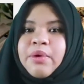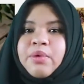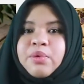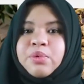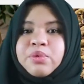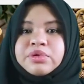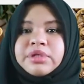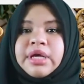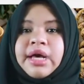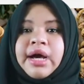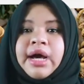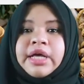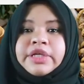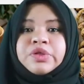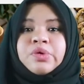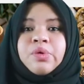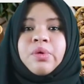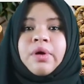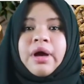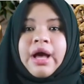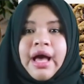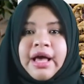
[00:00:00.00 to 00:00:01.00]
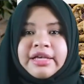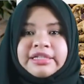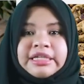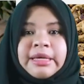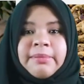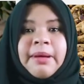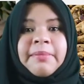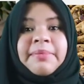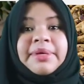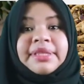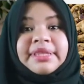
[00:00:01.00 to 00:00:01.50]
Aku sangat suka
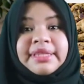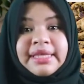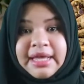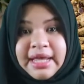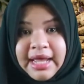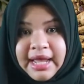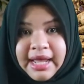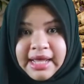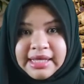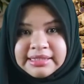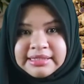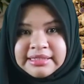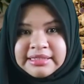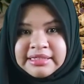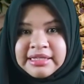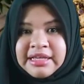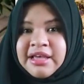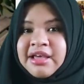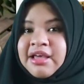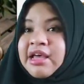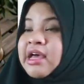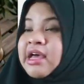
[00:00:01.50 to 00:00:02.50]
sama BTS.